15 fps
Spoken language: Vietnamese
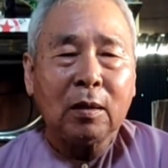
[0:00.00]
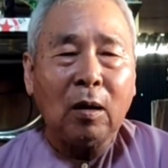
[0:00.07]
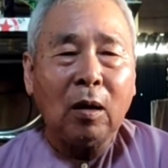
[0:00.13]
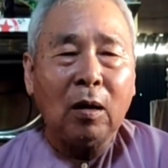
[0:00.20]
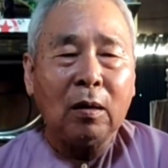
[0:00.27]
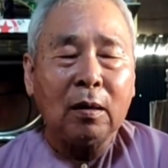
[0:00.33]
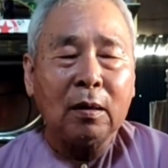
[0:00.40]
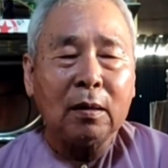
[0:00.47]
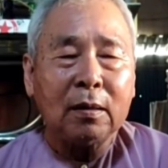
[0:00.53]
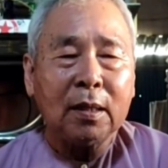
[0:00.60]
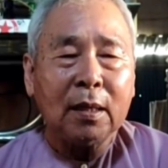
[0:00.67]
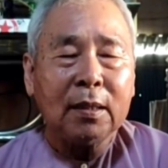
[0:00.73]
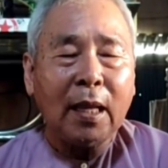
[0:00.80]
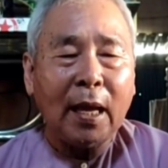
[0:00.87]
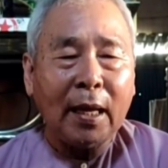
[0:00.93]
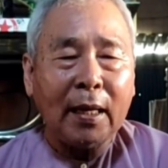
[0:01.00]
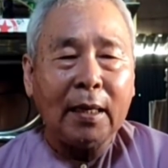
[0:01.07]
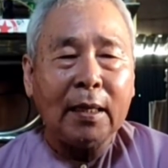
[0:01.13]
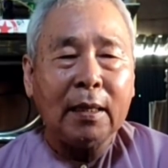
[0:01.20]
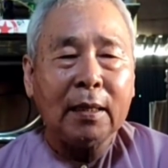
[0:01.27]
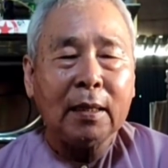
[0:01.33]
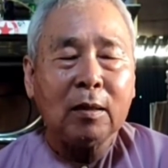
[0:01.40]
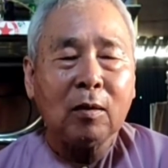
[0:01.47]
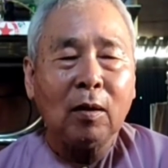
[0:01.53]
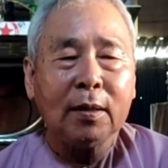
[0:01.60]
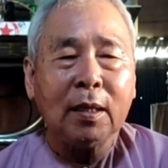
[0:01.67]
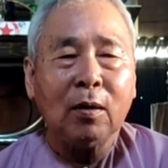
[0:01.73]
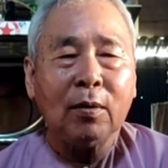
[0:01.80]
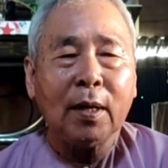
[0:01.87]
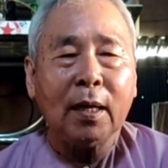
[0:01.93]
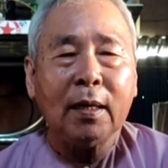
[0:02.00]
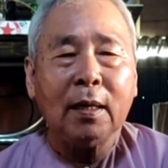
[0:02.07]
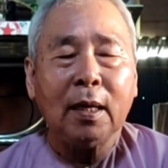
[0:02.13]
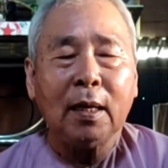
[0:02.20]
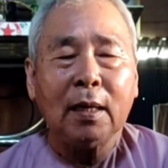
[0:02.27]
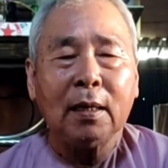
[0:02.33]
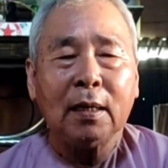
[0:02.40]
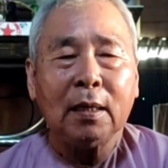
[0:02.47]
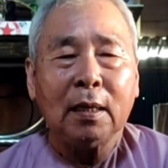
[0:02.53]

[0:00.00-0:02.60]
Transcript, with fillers: còn đức thầy có nhiều khi đó